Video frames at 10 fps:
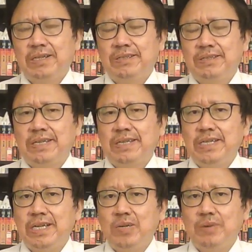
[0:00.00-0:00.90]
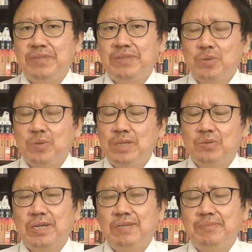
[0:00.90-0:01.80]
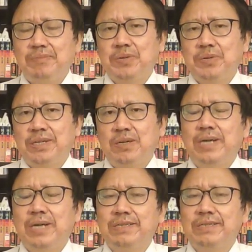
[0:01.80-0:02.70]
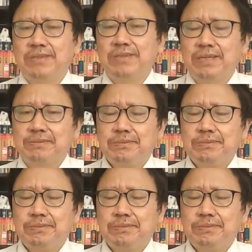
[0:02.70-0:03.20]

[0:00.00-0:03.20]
而且在今年六月份退出了美国的华尔街市场。